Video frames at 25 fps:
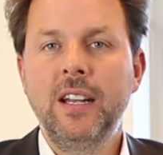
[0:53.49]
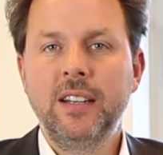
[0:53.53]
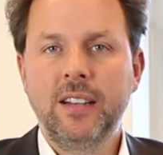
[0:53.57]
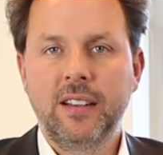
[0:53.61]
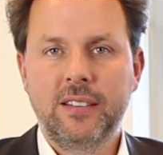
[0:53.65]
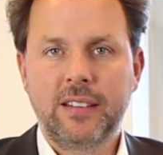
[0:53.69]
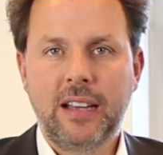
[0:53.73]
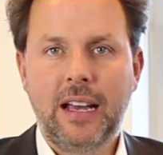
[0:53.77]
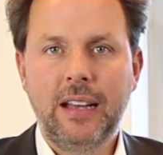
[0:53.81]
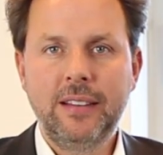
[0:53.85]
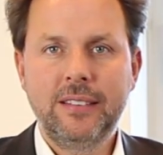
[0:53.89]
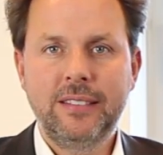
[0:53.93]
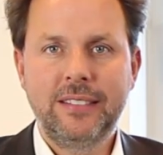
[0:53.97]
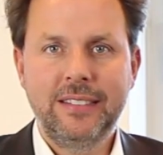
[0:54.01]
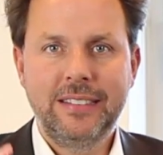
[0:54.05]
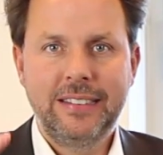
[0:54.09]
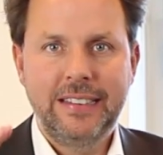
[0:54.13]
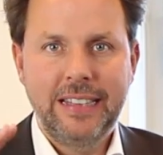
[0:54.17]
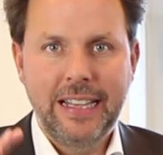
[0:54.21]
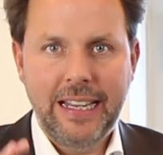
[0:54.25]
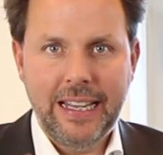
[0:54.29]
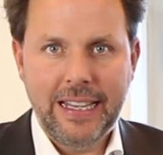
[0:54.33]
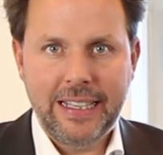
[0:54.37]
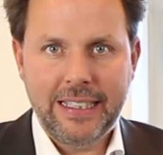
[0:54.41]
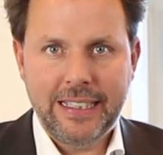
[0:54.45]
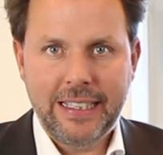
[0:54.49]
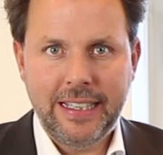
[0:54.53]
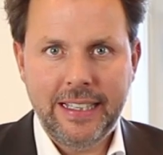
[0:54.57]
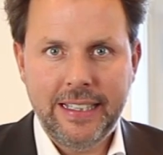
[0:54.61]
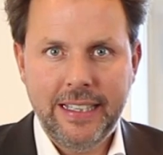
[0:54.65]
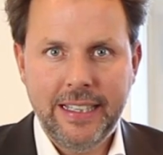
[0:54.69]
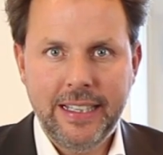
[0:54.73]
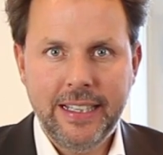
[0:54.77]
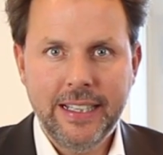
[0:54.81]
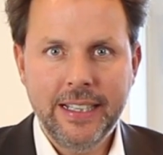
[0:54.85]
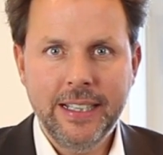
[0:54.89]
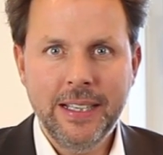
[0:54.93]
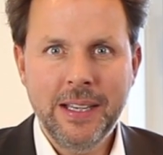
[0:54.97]
Das heißt,
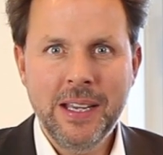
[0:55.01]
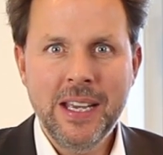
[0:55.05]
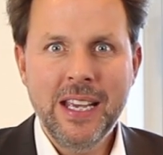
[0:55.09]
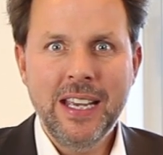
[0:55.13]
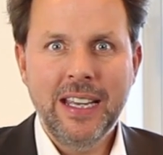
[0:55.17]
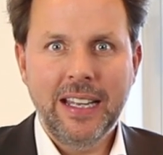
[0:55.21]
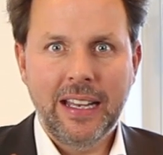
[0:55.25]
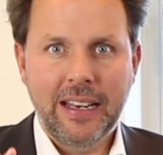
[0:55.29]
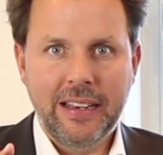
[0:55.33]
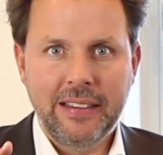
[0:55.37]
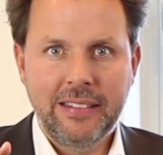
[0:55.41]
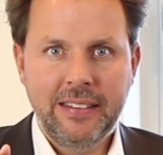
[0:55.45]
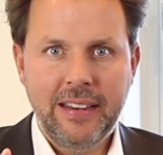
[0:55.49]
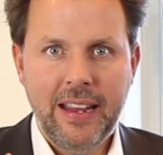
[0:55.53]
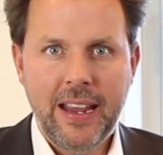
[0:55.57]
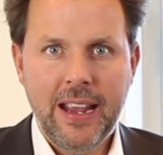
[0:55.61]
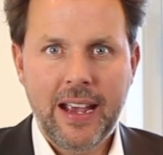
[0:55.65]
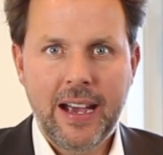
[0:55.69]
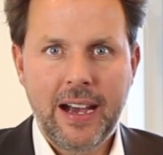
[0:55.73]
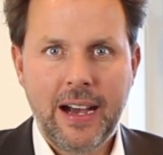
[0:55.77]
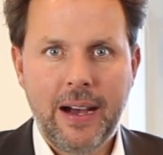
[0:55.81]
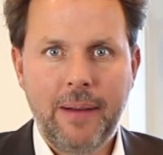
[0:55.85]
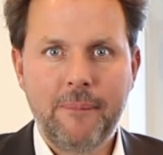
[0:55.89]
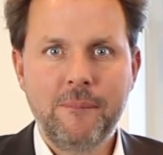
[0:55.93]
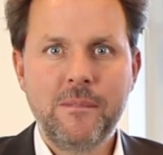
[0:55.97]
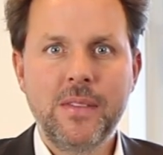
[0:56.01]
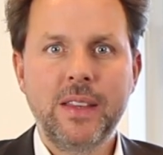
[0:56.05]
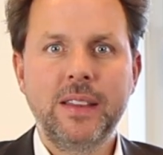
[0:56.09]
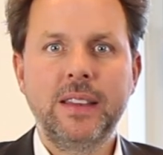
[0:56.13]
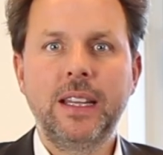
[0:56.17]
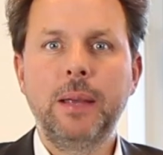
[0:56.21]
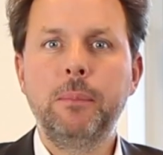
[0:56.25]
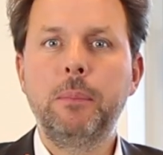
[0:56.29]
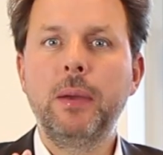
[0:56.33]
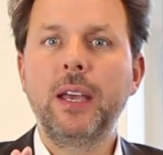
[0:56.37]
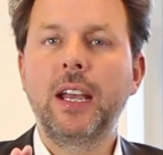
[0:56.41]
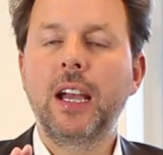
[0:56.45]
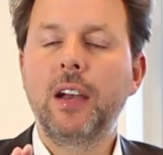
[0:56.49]
derjenige, der
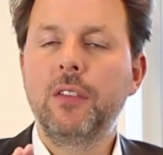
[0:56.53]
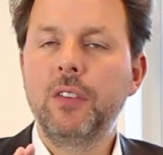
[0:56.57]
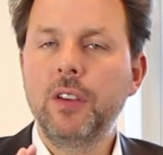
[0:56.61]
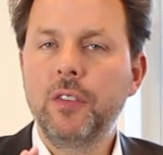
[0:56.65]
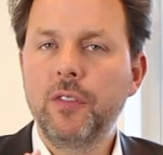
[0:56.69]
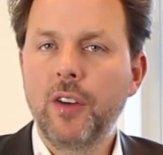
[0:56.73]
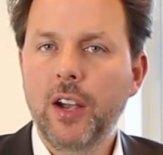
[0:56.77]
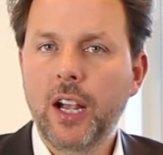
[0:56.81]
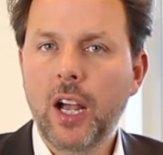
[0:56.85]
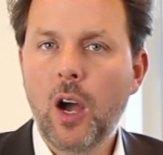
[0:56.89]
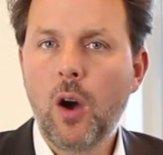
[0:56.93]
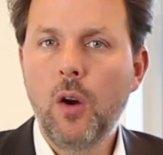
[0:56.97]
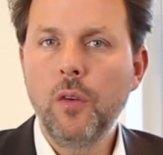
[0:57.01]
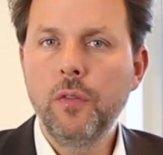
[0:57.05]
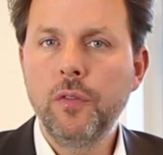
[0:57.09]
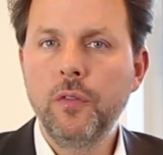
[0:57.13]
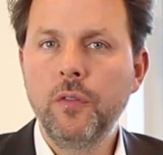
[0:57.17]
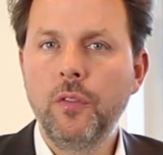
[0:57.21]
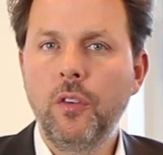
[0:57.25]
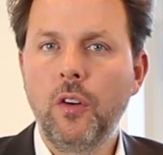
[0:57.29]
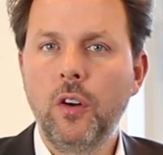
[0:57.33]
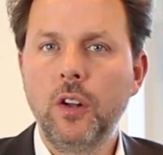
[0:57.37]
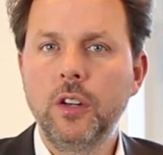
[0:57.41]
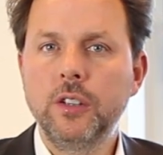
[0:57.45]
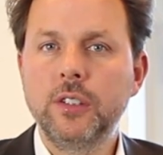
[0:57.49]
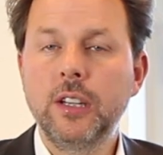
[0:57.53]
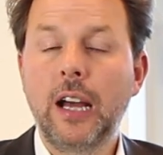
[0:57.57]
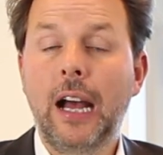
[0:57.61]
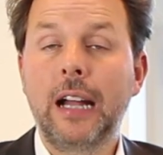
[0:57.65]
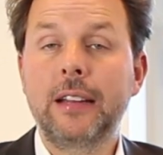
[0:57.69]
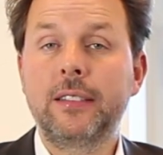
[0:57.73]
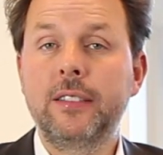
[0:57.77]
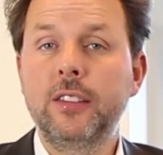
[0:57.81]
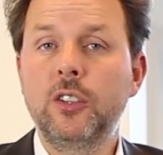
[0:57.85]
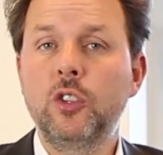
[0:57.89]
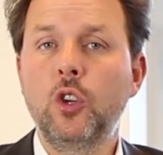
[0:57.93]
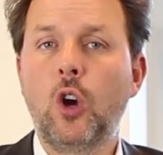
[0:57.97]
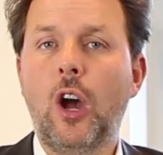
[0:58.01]
den Pkw verkaufen wollte,
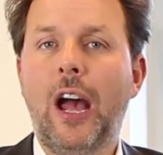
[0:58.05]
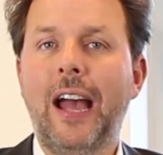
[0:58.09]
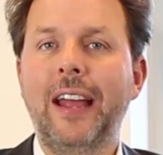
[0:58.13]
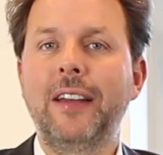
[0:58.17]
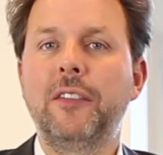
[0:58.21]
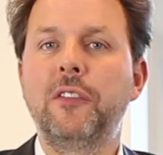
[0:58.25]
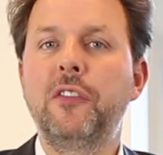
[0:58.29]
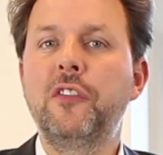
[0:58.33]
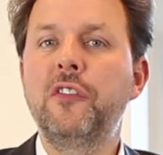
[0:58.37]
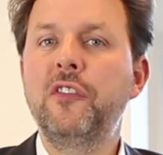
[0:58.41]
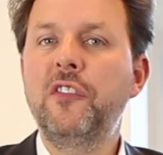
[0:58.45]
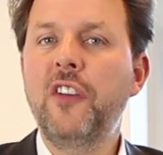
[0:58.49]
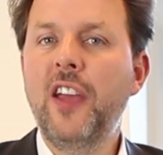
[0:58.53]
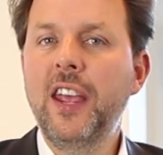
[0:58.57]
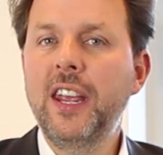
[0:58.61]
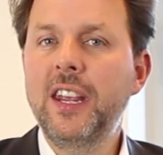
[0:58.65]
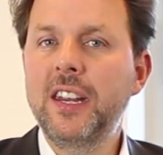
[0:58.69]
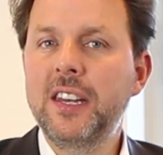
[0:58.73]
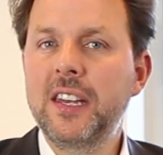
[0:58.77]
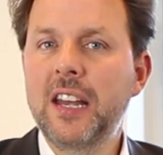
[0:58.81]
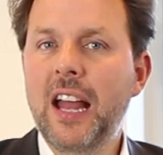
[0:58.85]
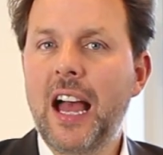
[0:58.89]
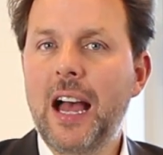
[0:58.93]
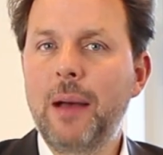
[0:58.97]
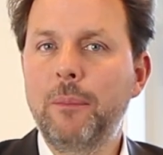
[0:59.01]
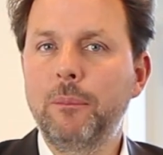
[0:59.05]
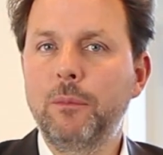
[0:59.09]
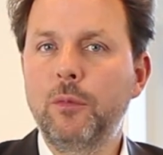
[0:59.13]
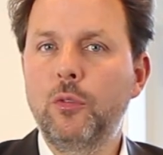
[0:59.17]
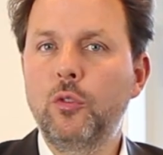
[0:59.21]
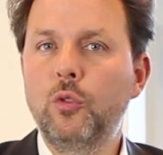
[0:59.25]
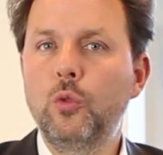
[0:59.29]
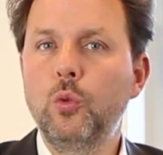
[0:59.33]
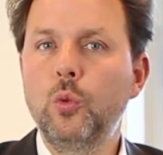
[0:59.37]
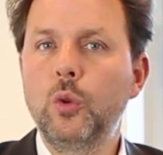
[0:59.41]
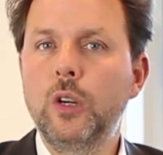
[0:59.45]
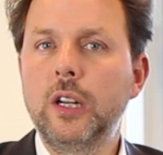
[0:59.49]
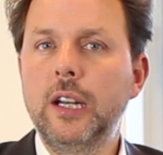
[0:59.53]
hat sich noch einen Fake-Namen
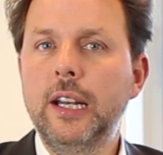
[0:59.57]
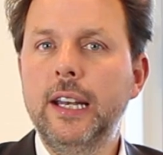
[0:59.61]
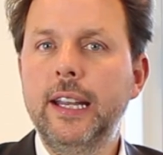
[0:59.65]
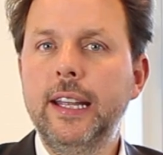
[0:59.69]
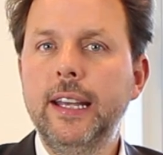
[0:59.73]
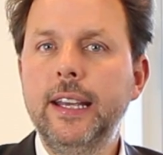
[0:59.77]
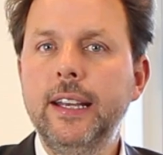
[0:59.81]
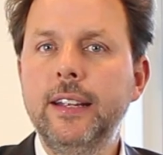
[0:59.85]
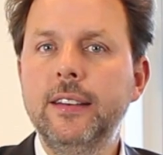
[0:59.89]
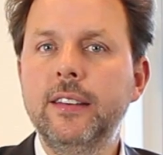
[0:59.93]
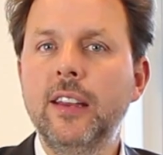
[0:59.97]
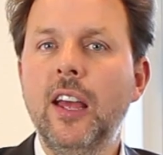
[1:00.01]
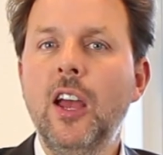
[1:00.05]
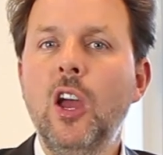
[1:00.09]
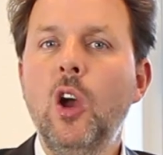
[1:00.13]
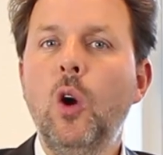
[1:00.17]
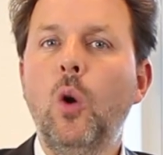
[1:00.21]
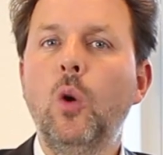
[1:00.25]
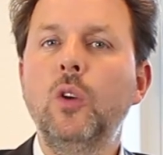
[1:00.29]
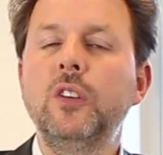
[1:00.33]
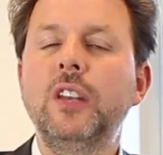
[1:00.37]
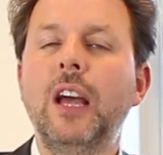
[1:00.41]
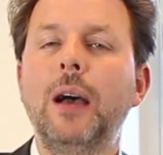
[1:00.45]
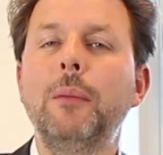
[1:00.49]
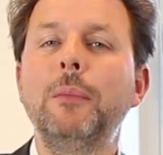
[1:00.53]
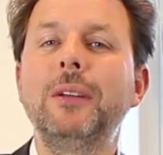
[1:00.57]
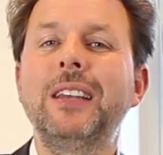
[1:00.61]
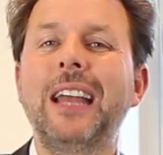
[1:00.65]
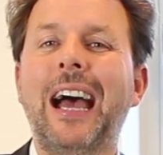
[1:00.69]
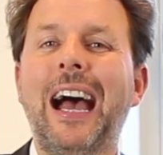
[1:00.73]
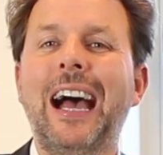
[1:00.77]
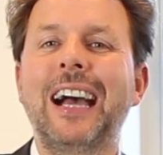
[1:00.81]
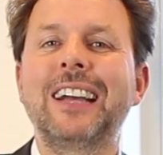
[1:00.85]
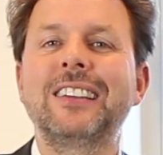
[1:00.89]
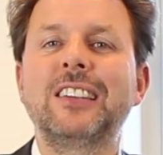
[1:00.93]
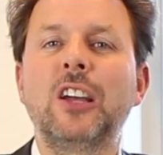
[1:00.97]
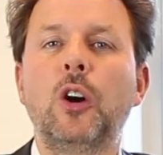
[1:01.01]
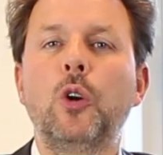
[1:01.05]
zugelegt und damit
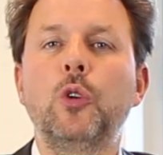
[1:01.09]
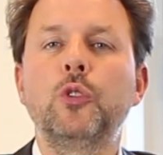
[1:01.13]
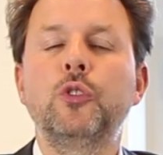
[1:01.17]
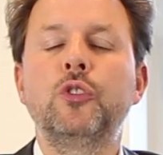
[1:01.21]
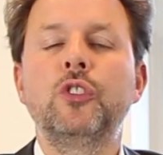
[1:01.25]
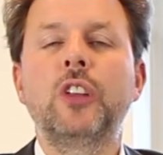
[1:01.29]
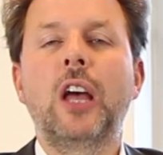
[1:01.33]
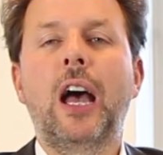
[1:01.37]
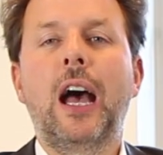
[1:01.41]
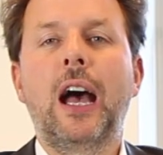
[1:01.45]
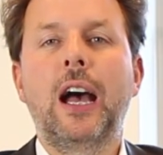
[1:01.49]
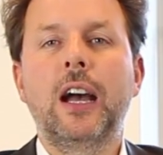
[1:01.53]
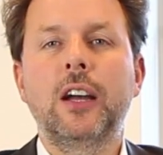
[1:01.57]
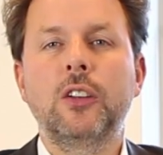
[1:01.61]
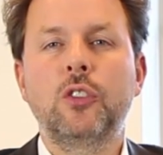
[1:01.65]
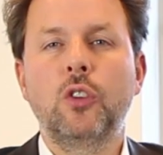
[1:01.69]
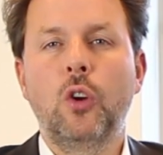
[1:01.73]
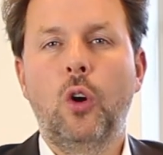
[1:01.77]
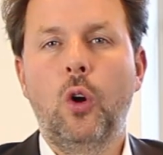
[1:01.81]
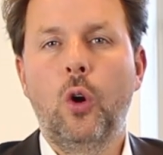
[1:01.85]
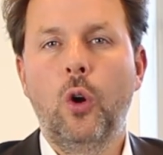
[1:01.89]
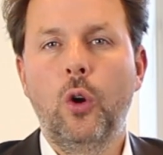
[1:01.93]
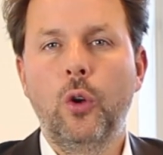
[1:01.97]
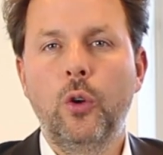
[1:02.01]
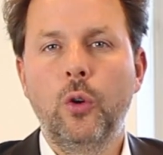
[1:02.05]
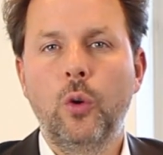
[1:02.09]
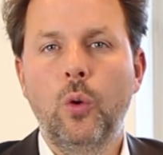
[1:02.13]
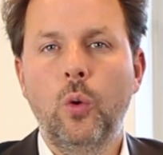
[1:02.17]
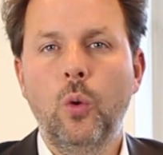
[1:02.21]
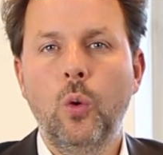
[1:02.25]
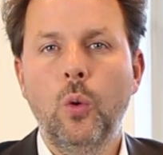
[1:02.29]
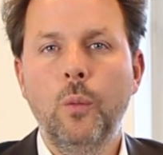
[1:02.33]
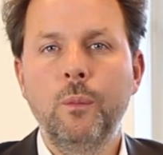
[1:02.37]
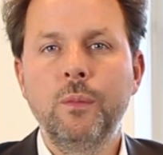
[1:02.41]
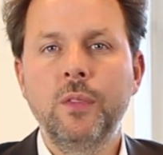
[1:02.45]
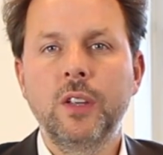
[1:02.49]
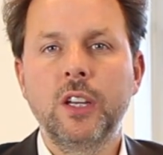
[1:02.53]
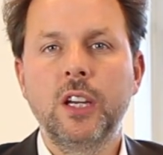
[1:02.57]
8008
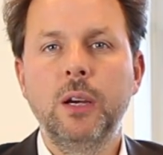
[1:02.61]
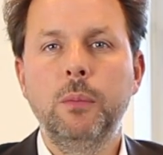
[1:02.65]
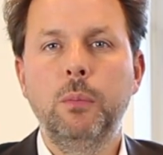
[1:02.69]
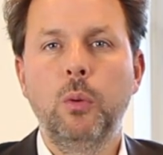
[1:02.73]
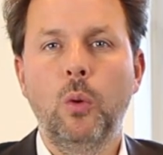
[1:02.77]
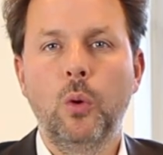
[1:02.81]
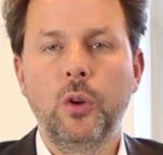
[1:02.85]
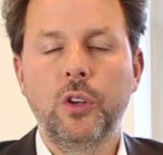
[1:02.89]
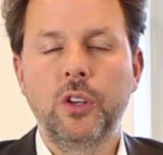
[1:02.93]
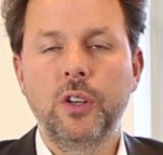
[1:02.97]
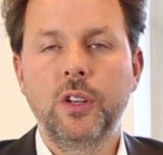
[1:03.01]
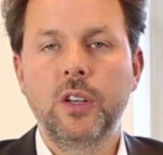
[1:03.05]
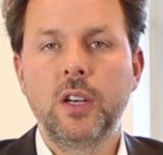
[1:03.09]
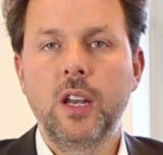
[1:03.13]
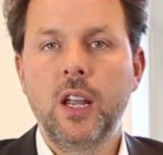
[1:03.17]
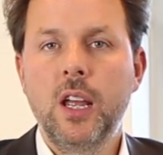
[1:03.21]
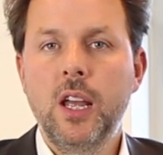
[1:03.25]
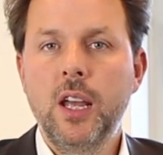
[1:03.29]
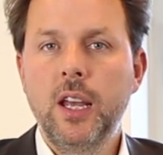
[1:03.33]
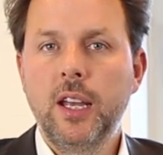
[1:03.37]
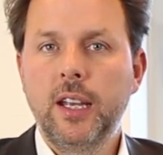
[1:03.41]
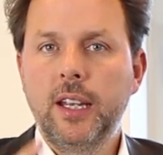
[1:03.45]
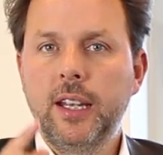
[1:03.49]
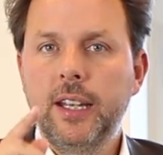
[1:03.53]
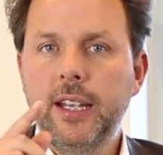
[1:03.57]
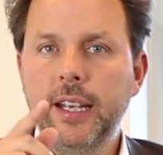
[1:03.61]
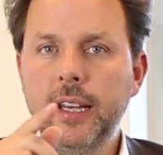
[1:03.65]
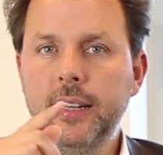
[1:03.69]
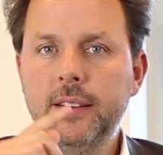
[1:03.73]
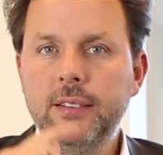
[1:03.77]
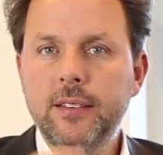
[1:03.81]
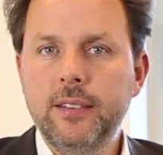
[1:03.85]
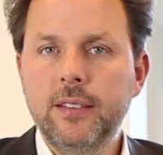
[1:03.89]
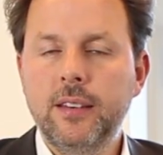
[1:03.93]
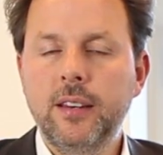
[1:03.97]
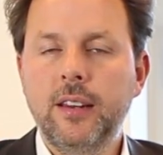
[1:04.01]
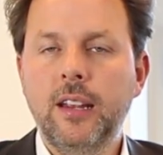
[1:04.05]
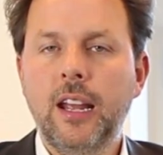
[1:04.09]
Euro geboten.
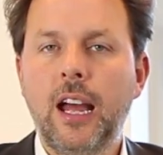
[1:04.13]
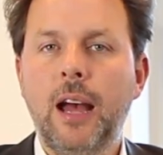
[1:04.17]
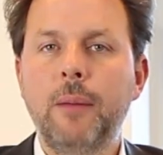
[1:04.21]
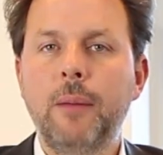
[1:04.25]
Jetzt